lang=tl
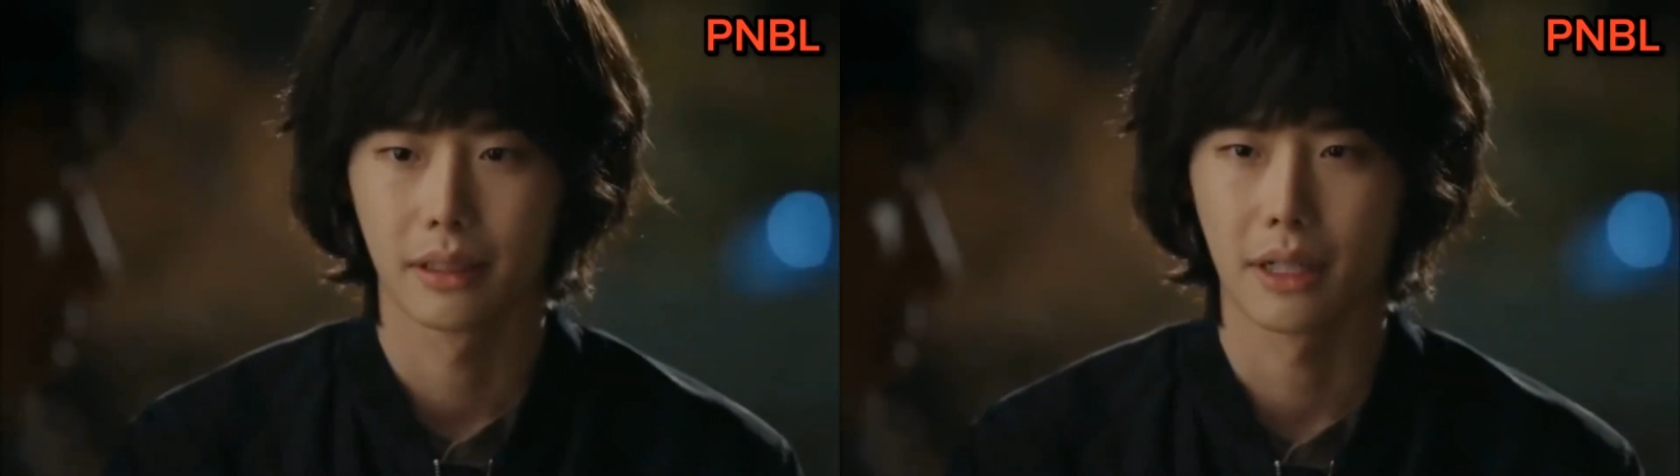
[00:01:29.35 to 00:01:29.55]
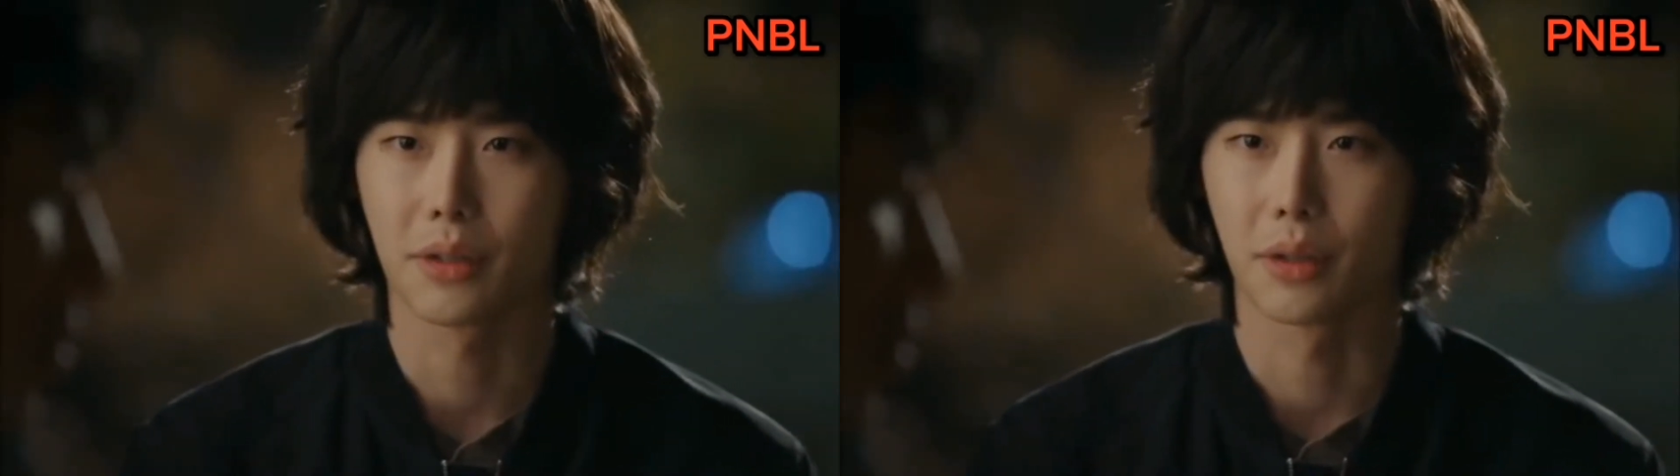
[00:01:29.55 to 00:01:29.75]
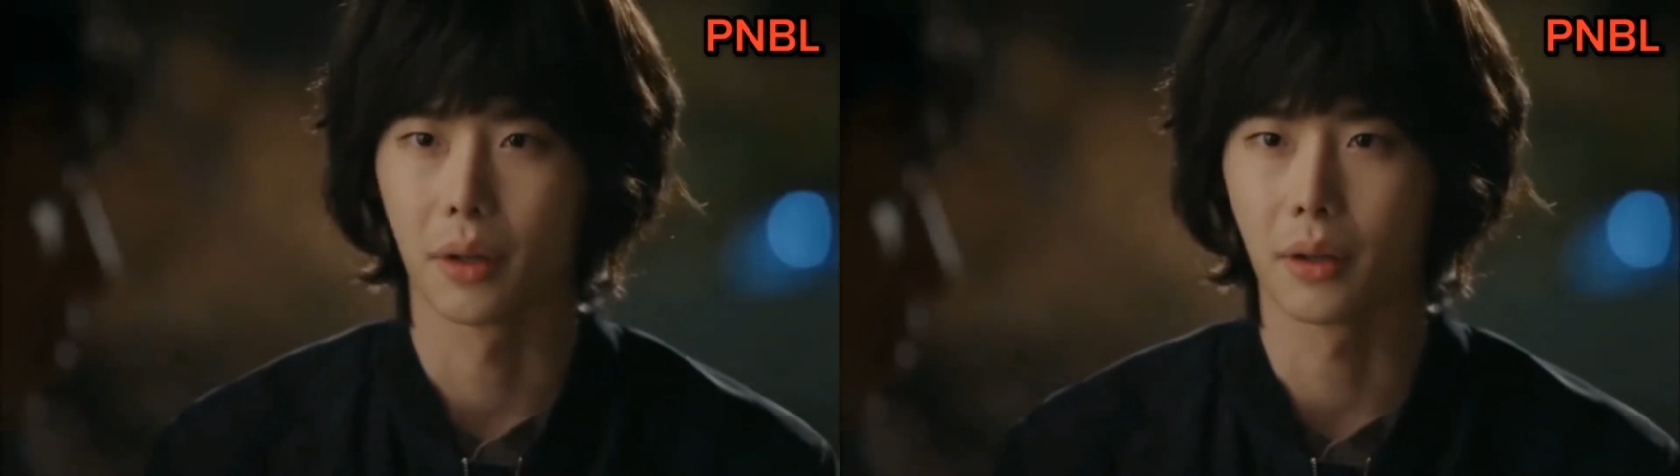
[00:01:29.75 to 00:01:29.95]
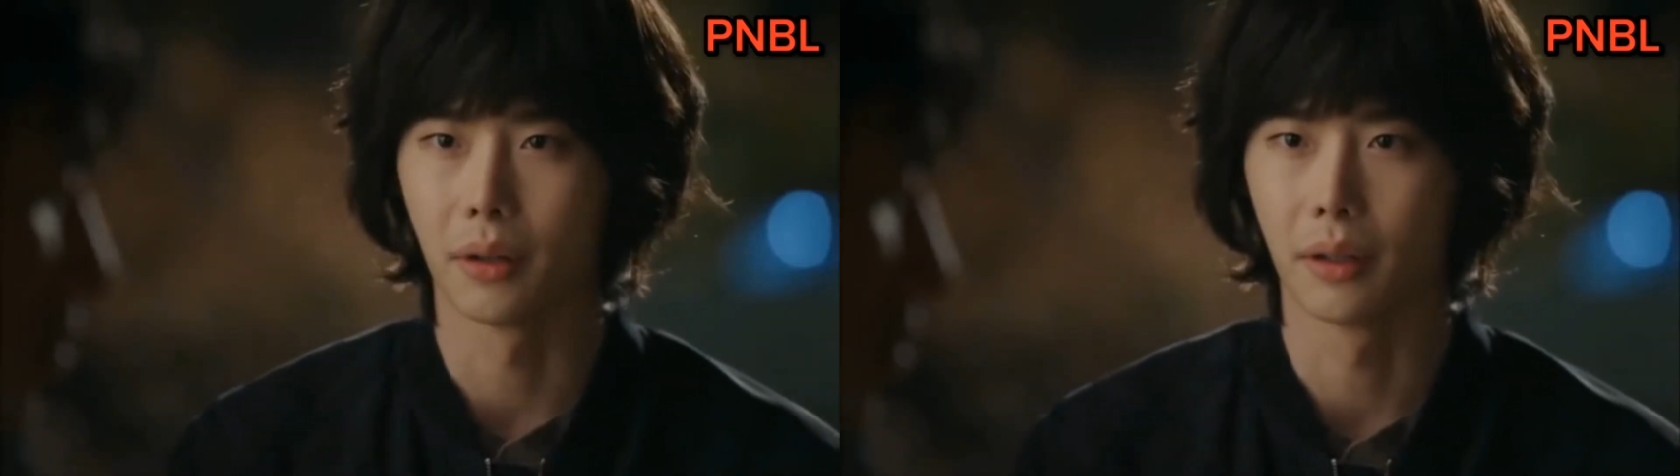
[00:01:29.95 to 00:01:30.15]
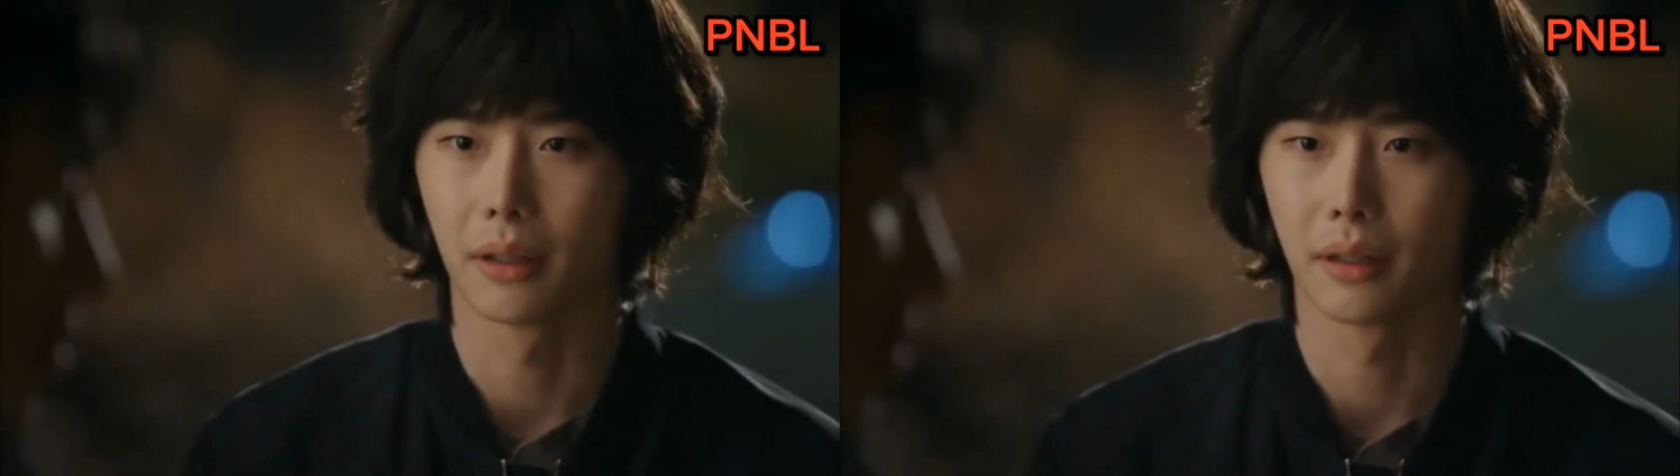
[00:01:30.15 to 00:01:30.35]
Kaya
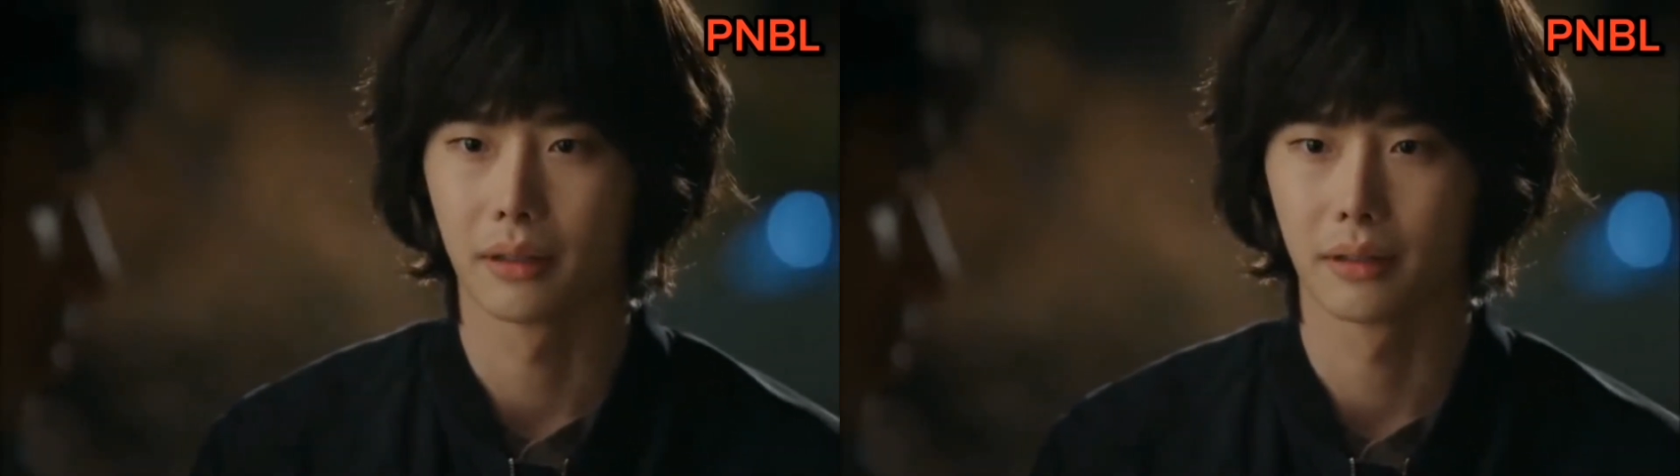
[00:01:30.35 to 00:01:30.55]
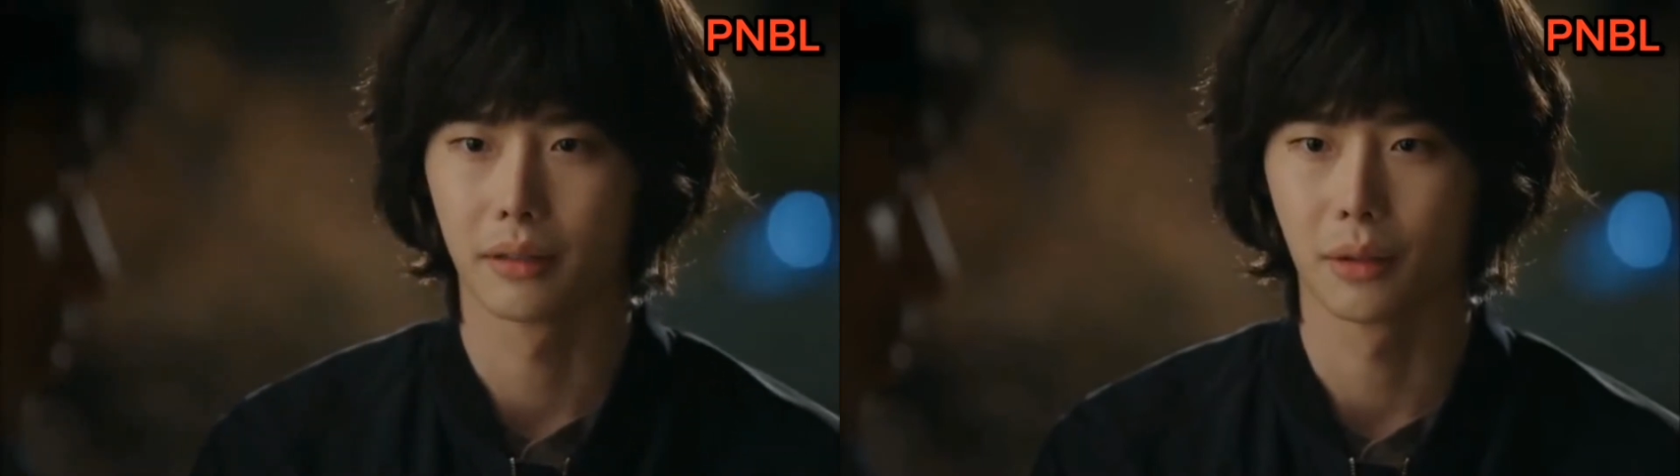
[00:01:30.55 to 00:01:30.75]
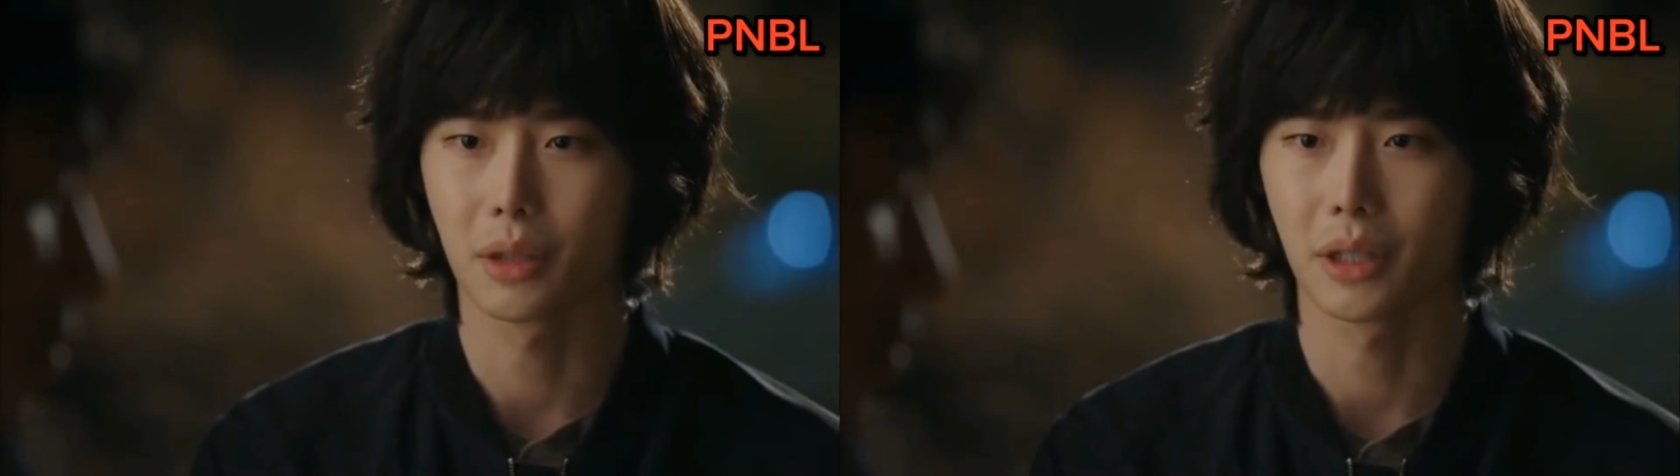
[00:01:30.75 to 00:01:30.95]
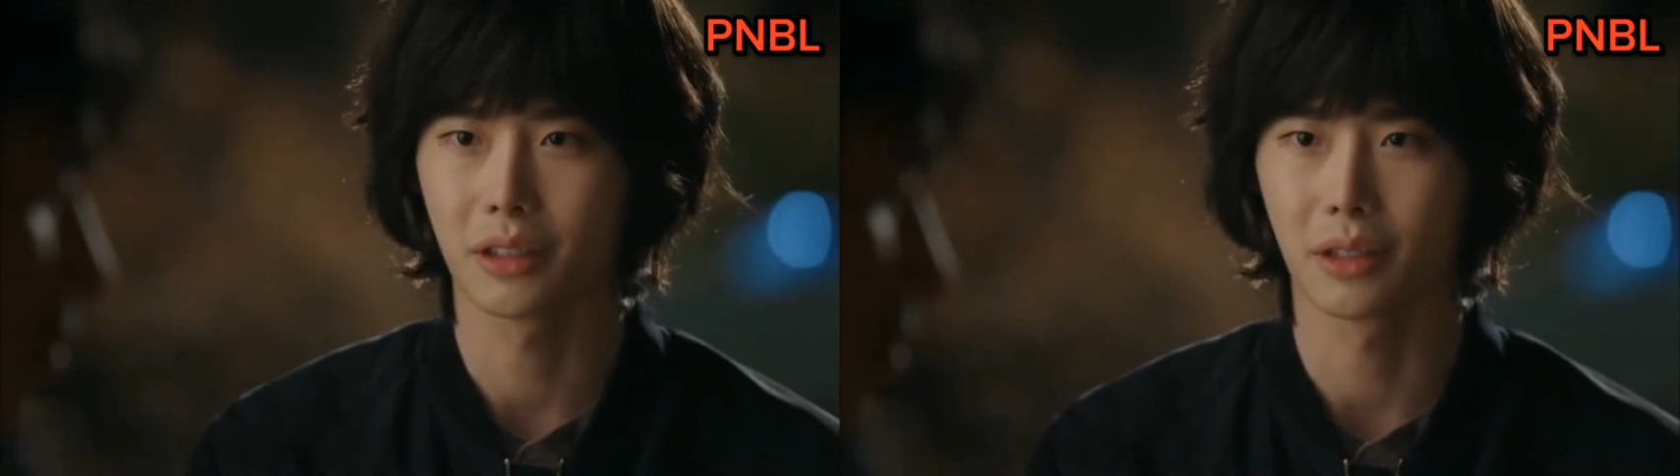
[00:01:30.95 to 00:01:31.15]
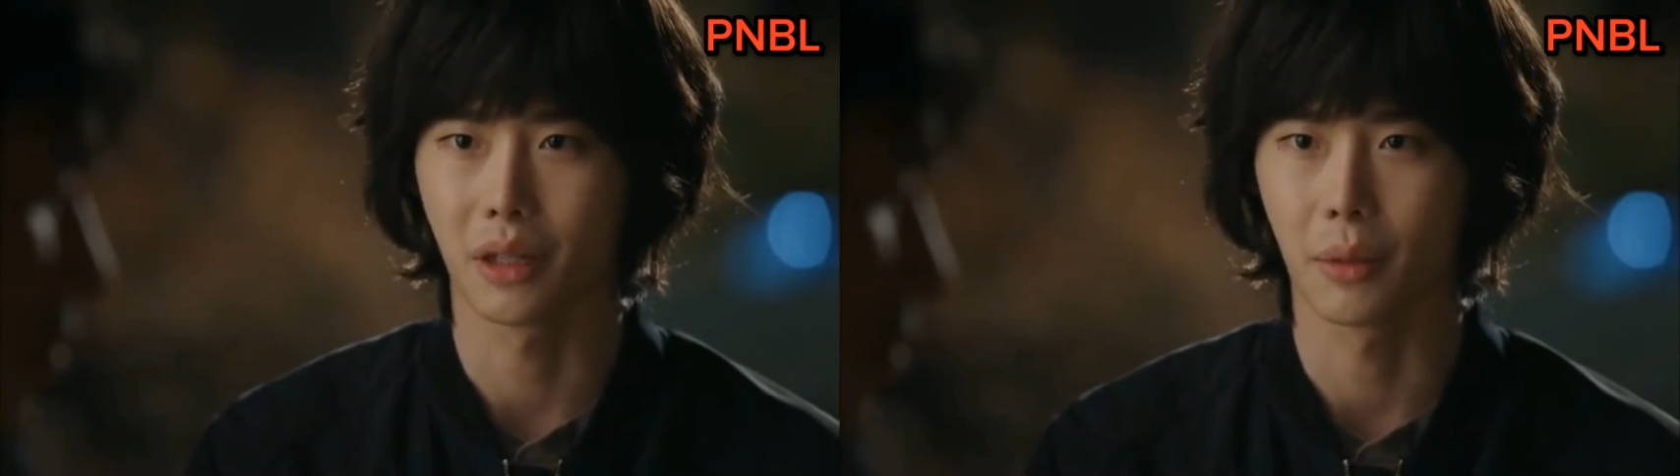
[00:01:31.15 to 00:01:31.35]
kailanman hindi ako